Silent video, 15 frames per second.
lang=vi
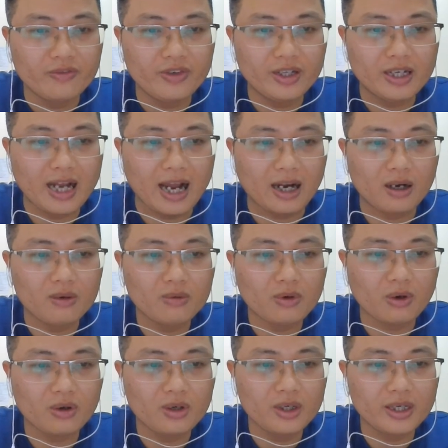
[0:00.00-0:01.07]
vì là
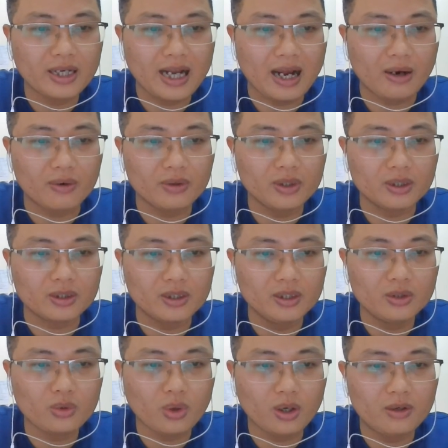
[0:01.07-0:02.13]
không có người nào được
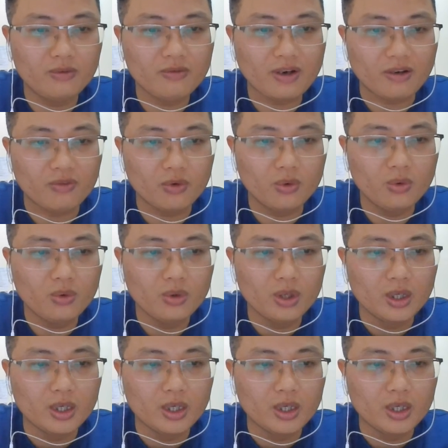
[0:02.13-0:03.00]
như Thuấn và Vũ.